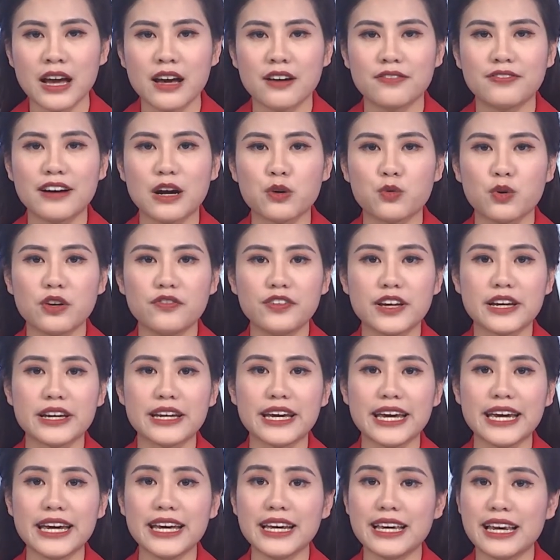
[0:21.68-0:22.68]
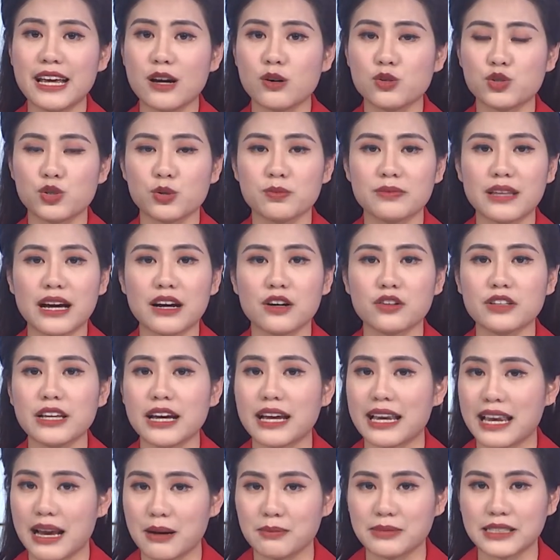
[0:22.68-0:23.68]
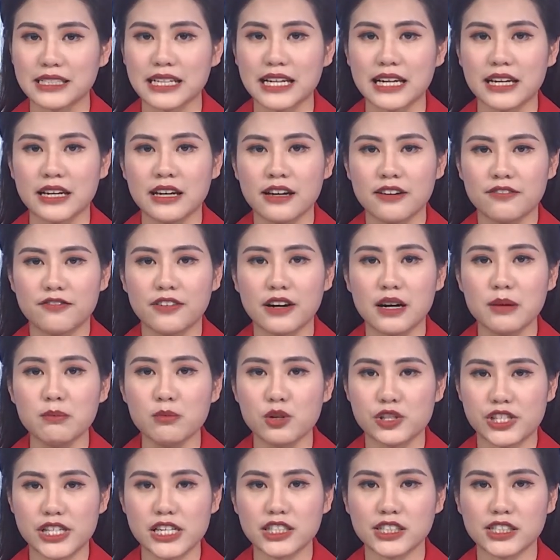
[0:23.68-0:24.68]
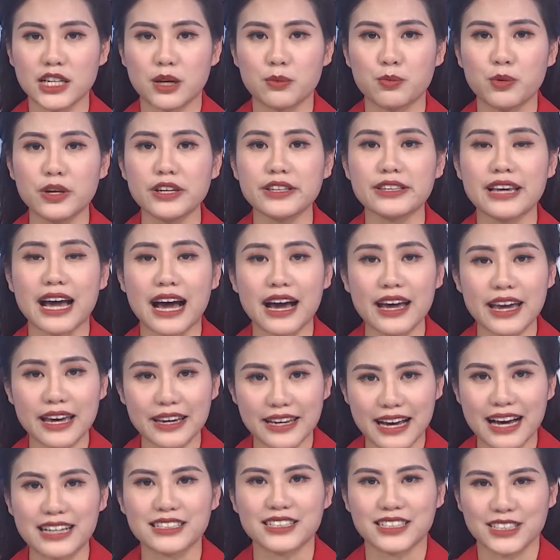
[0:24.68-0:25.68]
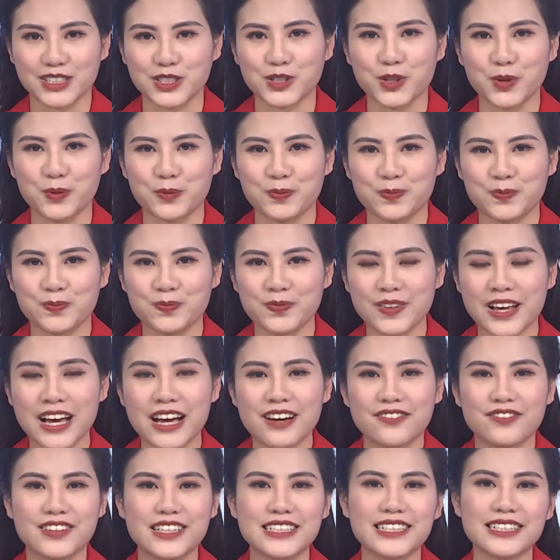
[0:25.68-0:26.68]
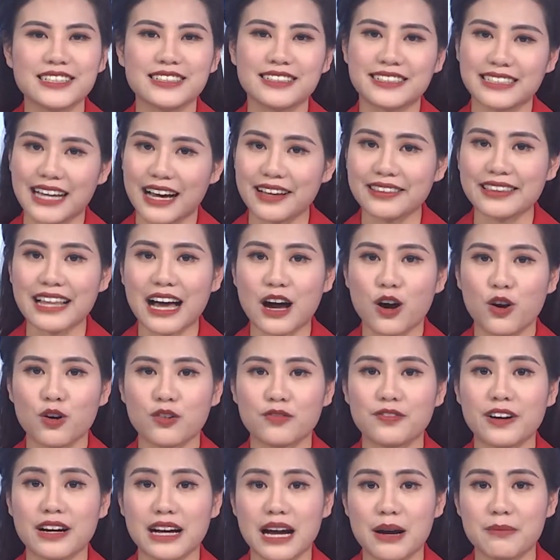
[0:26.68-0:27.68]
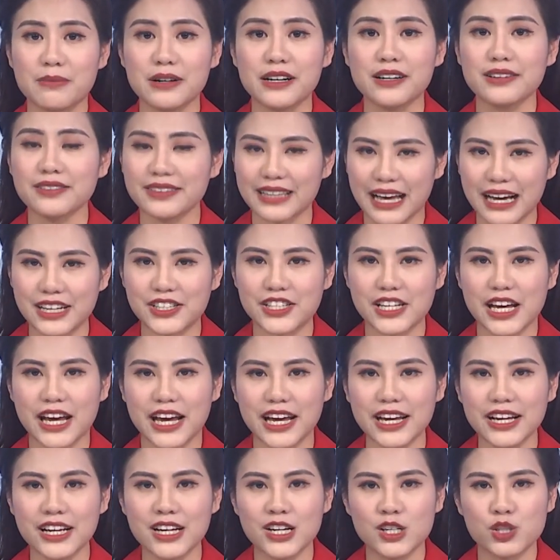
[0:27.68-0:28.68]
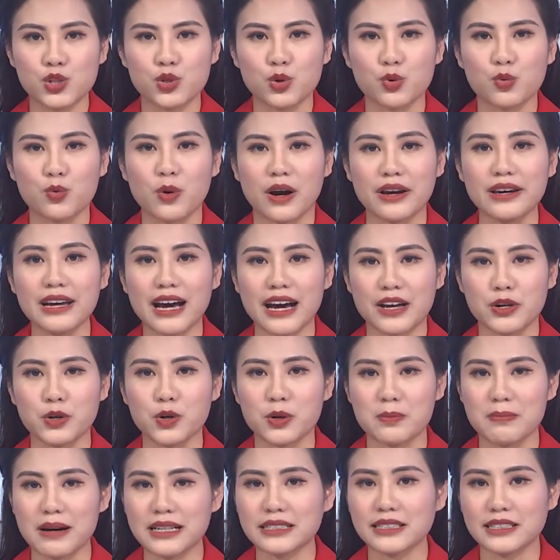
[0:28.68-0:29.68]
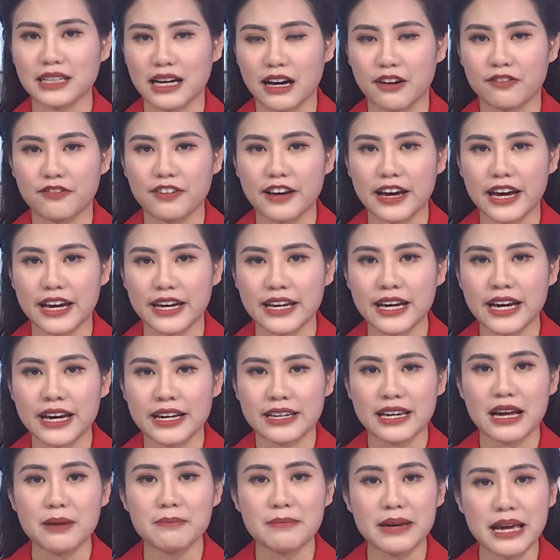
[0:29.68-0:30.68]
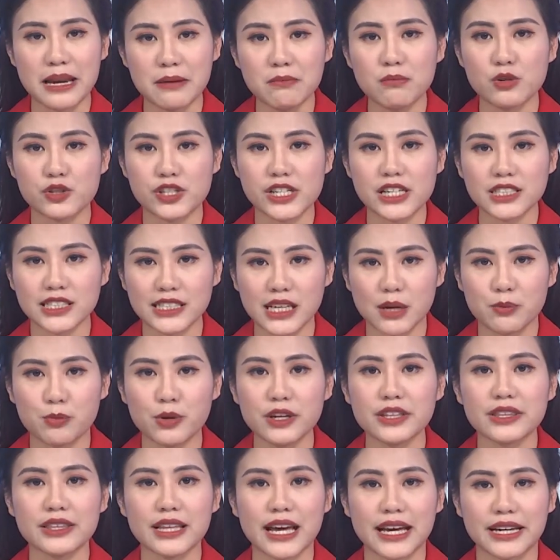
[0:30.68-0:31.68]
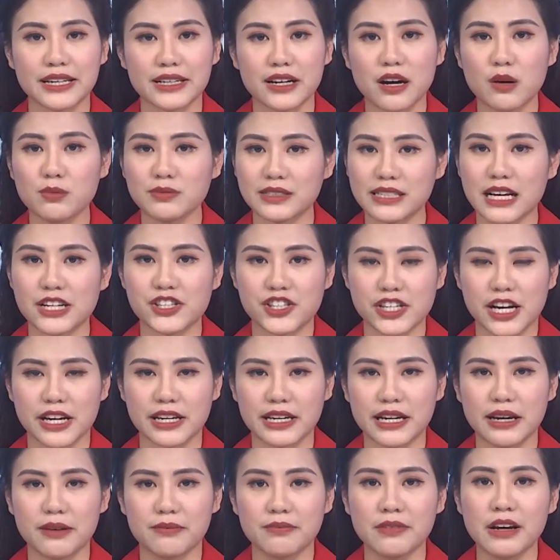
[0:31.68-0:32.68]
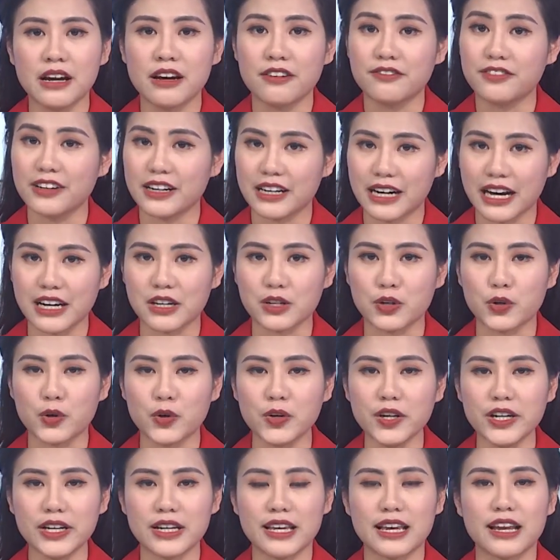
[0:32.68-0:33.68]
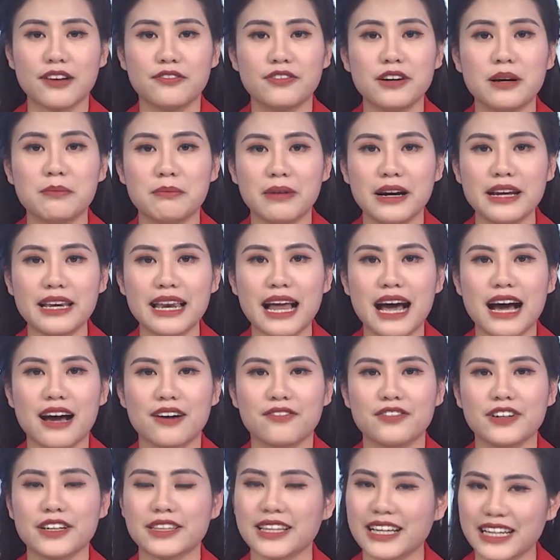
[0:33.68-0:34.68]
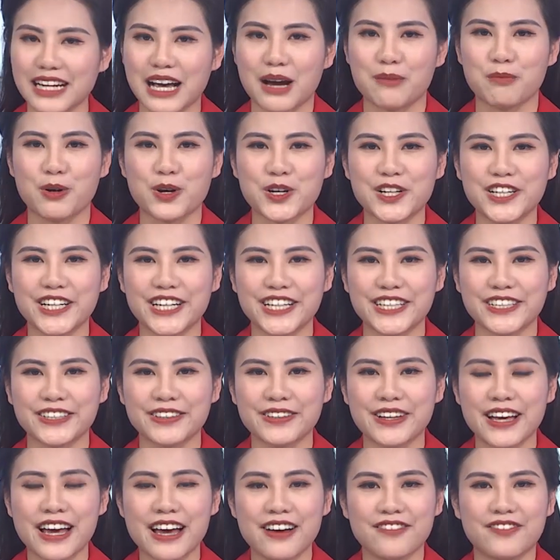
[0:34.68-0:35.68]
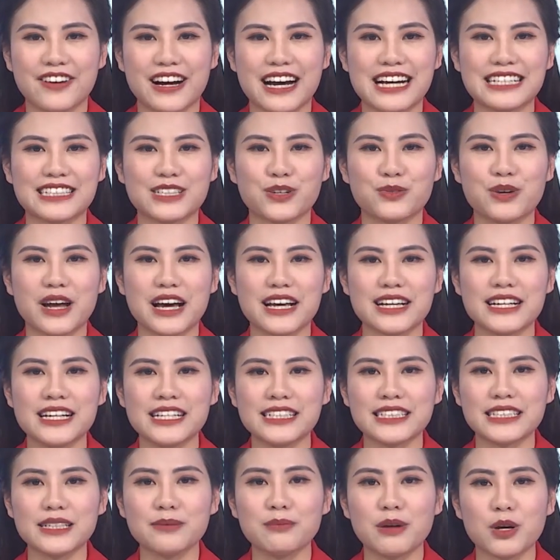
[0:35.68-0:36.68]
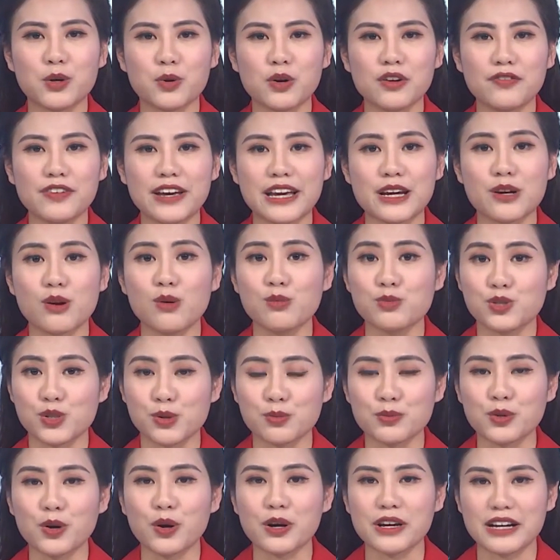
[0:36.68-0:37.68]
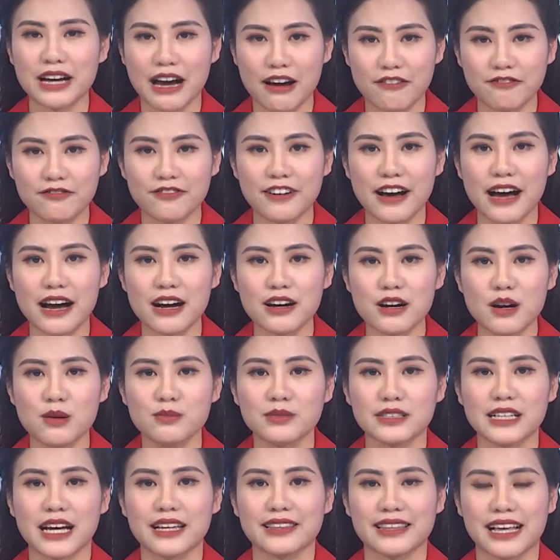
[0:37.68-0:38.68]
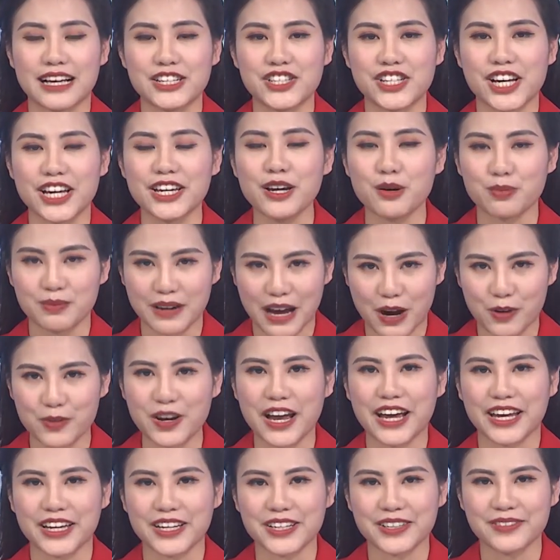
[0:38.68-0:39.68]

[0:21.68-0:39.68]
Và quý vị nghĩ liệu chúng ta có thể làm gì với một chiếc xe buýt đã hết hạn sử dụng? Với sự sáng tạo và cảm hứng tái chế, chủ quán Hà Nội Bus Cafe đã biến một chiếc xe buýt thành không gian trải nghiệm vừa gần gũi lại vừa mới lạ với tất cả mọi người. Và ngay sau đây, xin mời quý vị cùng chúng tôi khám phá không gian tái chế độc đáo này.